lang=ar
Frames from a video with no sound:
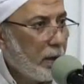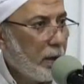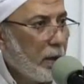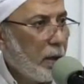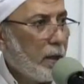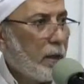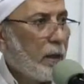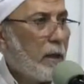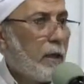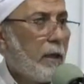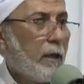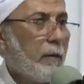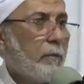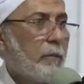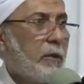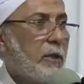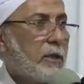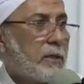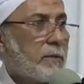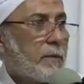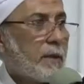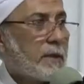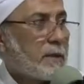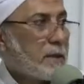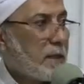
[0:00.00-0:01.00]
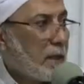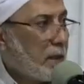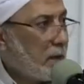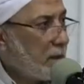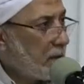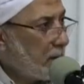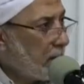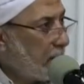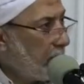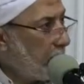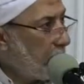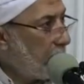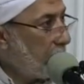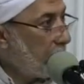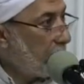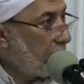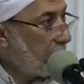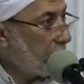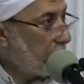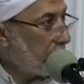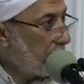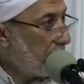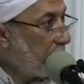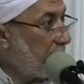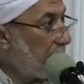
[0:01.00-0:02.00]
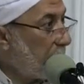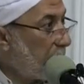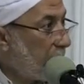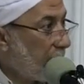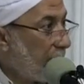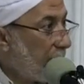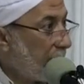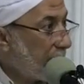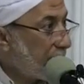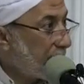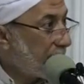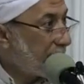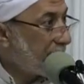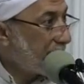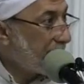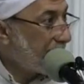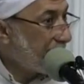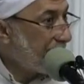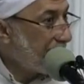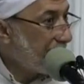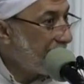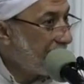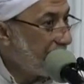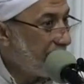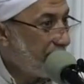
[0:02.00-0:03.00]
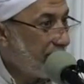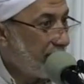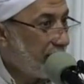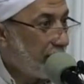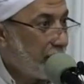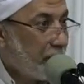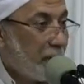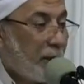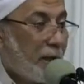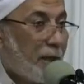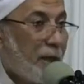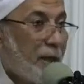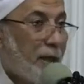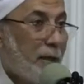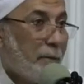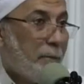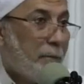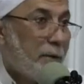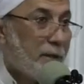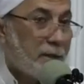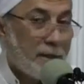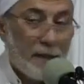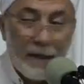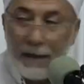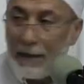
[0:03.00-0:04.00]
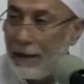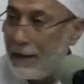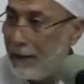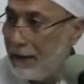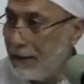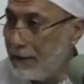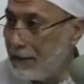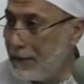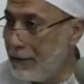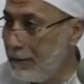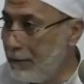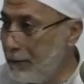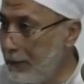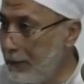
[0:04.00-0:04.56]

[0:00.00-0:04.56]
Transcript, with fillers: الا ابليس بس هيظلمه ما ينفعش ولا ابليس حتى يظلم